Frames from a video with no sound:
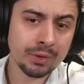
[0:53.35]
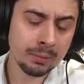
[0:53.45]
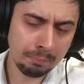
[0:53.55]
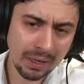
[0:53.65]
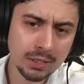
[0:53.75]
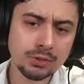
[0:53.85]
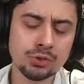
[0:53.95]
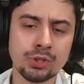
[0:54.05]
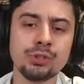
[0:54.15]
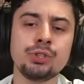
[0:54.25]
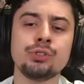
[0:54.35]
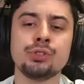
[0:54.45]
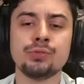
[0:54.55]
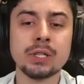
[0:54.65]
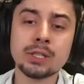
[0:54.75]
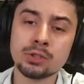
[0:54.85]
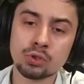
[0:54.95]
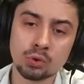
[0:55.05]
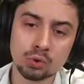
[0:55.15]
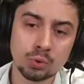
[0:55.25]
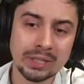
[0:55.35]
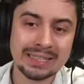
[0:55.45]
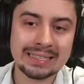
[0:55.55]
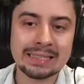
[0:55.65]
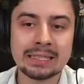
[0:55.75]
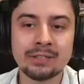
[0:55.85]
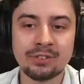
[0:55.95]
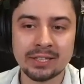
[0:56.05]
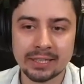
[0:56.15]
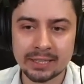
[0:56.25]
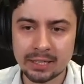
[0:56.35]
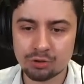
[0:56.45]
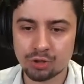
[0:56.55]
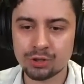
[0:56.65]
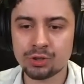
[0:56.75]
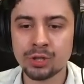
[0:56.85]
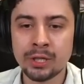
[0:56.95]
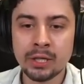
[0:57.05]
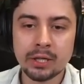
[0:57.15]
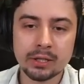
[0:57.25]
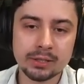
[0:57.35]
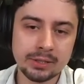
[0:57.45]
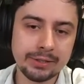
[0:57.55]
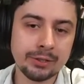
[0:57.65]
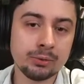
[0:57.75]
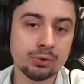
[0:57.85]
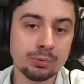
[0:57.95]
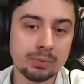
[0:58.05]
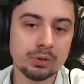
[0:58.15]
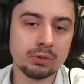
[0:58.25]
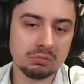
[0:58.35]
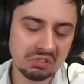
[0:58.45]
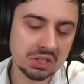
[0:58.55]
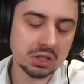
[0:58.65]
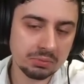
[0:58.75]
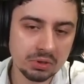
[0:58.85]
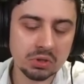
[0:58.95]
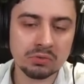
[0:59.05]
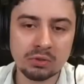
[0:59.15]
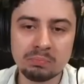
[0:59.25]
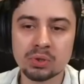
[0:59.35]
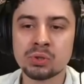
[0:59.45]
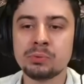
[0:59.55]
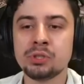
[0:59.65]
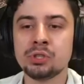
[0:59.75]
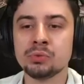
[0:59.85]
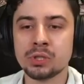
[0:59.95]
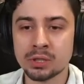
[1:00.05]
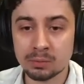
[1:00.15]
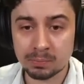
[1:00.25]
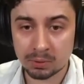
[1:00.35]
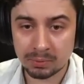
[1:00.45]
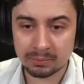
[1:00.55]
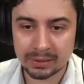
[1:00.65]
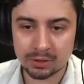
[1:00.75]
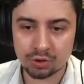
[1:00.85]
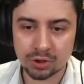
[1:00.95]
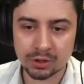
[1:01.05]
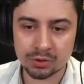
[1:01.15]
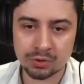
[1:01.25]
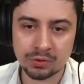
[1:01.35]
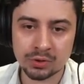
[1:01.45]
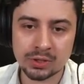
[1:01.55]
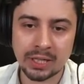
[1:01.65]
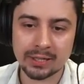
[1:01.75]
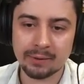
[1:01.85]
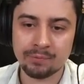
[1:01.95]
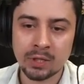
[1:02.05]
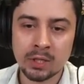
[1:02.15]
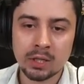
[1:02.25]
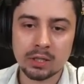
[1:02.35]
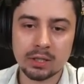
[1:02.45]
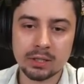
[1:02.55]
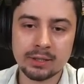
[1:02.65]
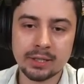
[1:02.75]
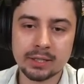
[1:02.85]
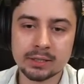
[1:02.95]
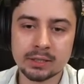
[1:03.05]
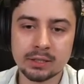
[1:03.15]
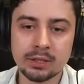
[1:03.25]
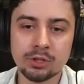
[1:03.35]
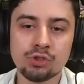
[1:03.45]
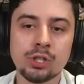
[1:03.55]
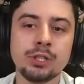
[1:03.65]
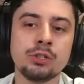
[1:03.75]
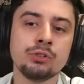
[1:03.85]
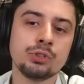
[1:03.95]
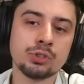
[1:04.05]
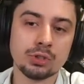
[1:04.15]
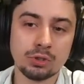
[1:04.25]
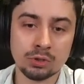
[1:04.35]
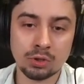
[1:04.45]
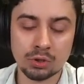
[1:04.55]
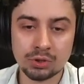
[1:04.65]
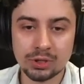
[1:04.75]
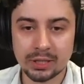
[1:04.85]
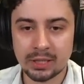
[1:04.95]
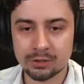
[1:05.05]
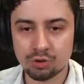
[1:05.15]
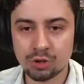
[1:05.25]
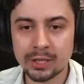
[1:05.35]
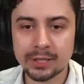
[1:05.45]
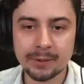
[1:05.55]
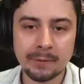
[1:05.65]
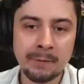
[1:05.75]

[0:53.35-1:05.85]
Bardzo często też w takich strukturach jest grywane H6 e, z ideą, żeby natychmiastowo pozbyć się tego problematycznego związania. E, I teraz, jeżeli goniec odchodzi na H4,